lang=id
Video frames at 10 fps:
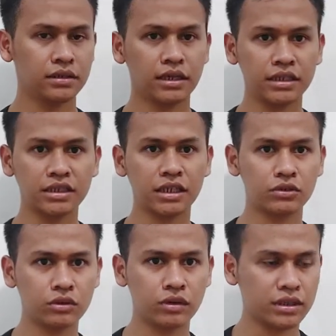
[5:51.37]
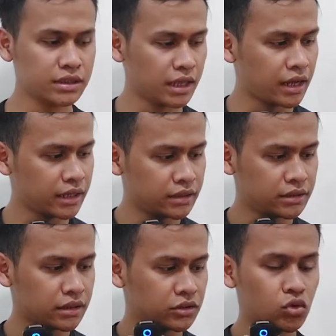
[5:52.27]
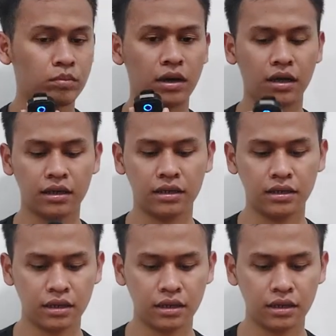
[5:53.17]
dan ini saya dua-duanya nyalain saya coba